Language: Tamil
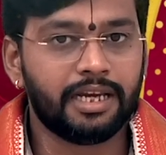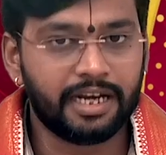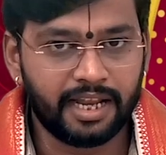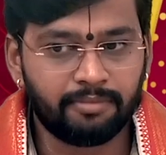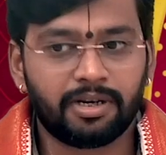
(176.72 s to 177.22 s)

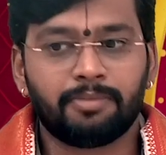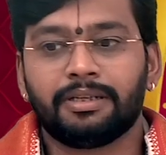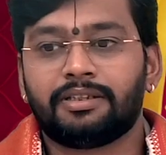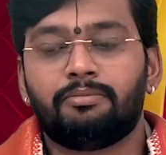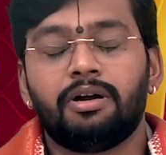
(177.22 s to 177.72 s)
இடம் நம்ம
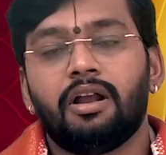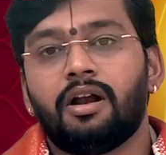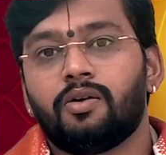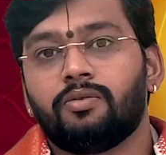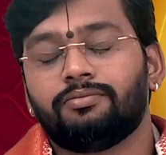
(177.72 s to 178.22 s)

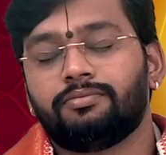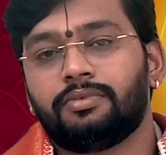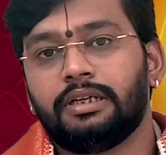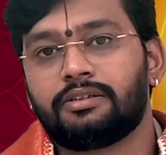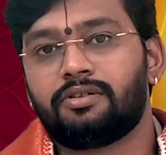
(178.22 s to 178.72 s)
தமிழ்நாடு
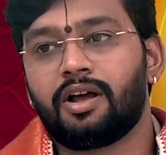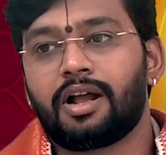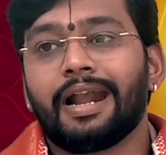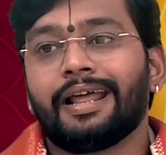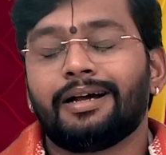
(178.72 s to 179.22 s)
ஆக்சுவலாக
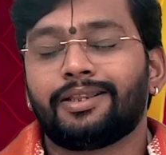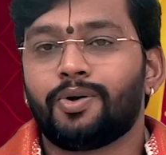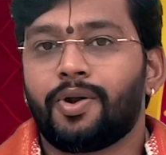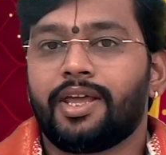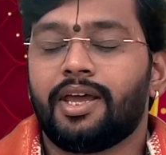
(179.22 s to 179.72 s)

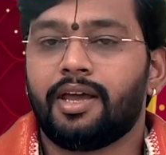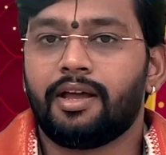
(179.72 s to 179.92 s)
கடகத்துடைய